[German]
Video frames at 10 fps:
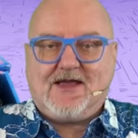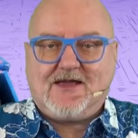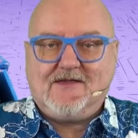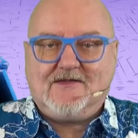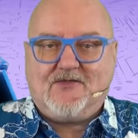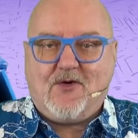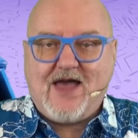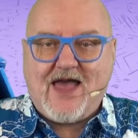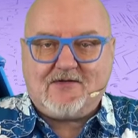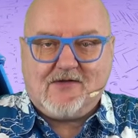Lake ist vor
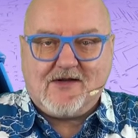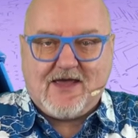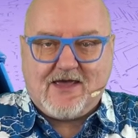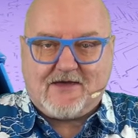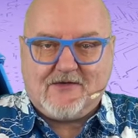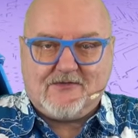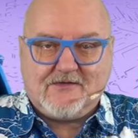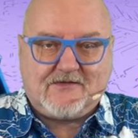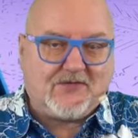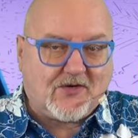Arrow Lake.
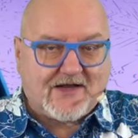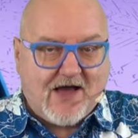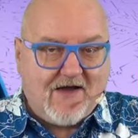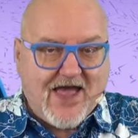Und vor genau